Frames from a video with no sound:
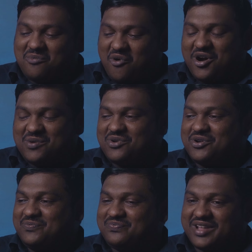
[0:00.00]
மோகன் ப்ரோ
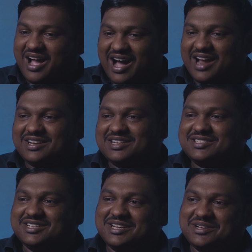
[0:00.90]

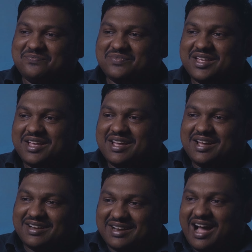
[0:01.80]
ஆர்டிஸ்ட்டு
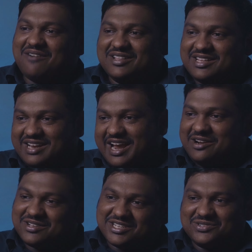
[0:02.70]
நான் வந்து
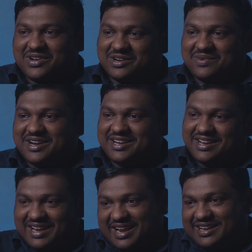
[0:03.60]
நைன் டு சிக்ஸ் ஒர்க் பண்ணிவிட்டு
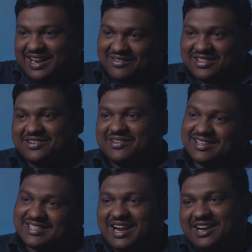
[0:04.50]
நைட்டெல்லாம்
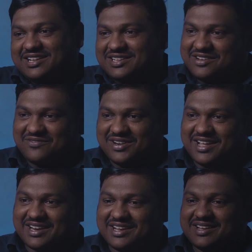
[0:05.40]
வந்துடுவேன் சாட்டர்டே சண்டே
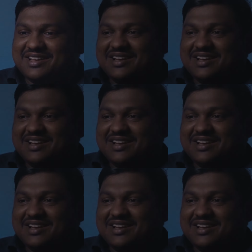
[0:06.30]
ஃபுல்லாக இருக்கேன்